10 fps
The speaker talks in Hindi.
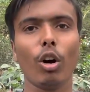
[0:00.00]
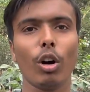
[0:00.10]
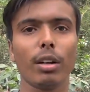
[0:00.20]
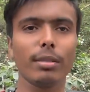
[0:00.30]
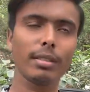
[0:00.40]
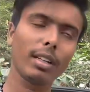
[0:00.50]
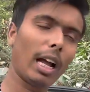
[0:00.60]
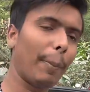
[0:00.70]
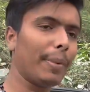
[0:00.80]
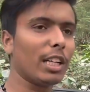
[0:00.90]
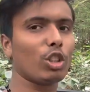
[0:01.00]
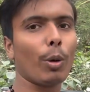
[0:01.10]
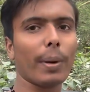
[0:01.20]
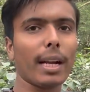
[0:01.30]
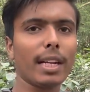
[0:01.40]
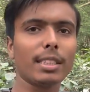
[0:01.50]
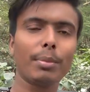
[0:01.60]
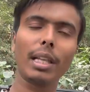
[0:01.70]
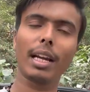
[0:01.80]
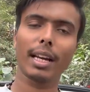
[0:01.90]
और आप ही का शॉप रहेगा
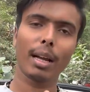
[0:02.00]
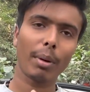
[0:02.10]
जब दिल करे आप